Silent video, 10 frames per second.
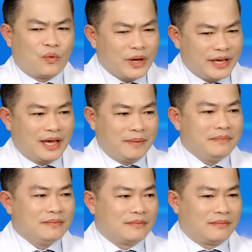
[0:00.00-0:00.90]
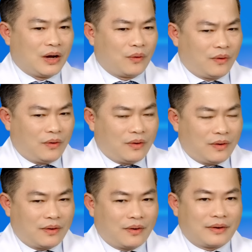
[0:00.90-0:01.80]
nguy hiểm, mà
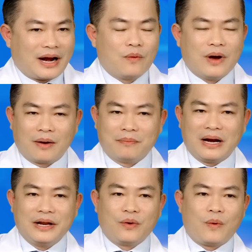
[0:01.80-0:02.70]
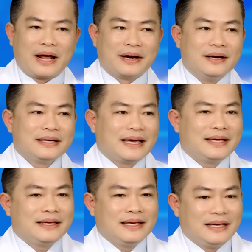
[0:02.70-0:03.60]
đau ngực mà liên quan đến
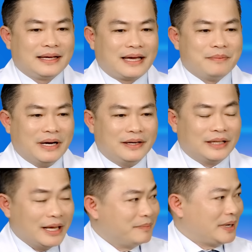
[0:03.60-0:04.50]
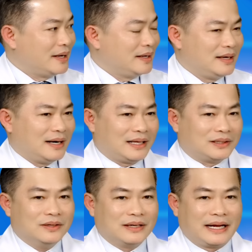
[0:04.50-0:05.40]
cái bệnh tim đó, là
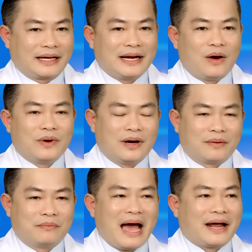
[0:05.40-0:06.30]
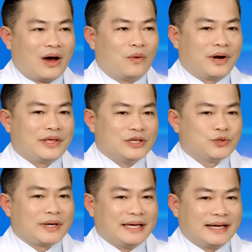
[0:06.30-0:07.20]
thường là cái đau ngực ban đầu nó chỉ
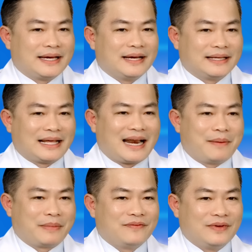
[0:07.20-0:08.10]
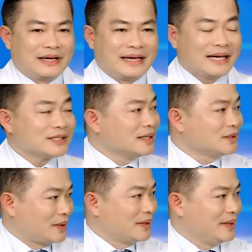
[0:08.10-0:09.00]
xuất hiện khi người ta làm cái việc gắng sức thôi.